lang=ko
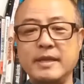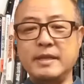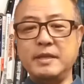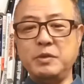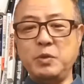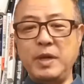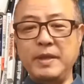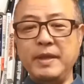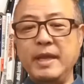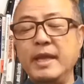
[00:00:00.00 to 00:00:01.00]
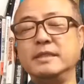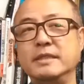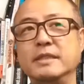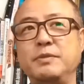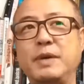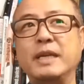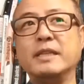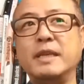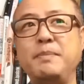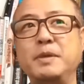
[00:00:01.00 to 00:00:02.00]
그리고 또한 와이드
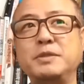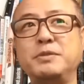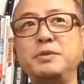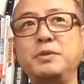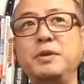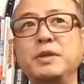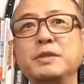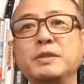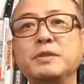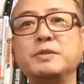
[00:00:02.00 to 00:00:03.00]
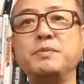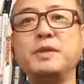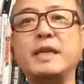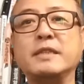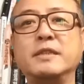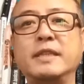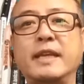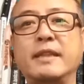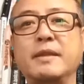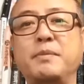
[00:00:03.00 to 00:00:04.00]
캔버스도 좀 더
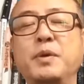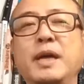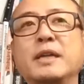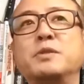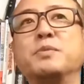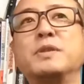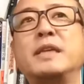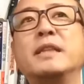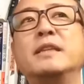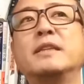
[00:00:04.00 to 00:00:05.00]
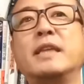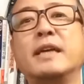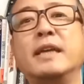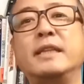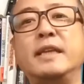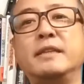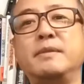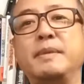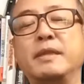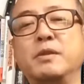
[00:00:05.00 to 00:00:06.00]
개선된, 모양이 좀 더 산뜻하게 대해서
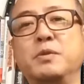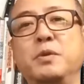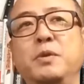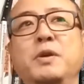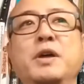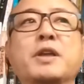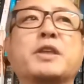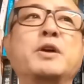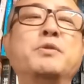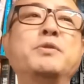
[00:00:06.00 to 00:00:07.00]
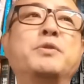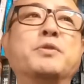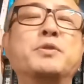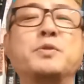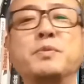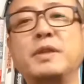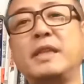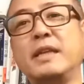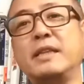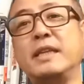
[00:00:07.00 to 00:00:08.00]
만들고 겨울용으로 좀 더
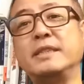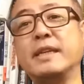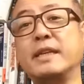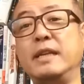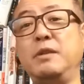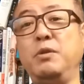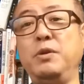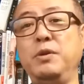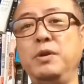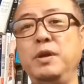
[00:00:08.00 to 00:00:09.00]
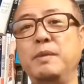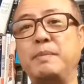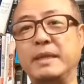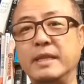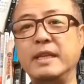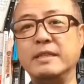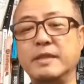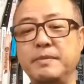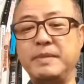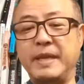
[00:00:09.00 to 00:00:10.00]
따뜻한 색깔로 만들
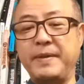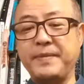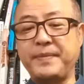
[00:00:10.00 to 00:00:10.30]
예정입니다.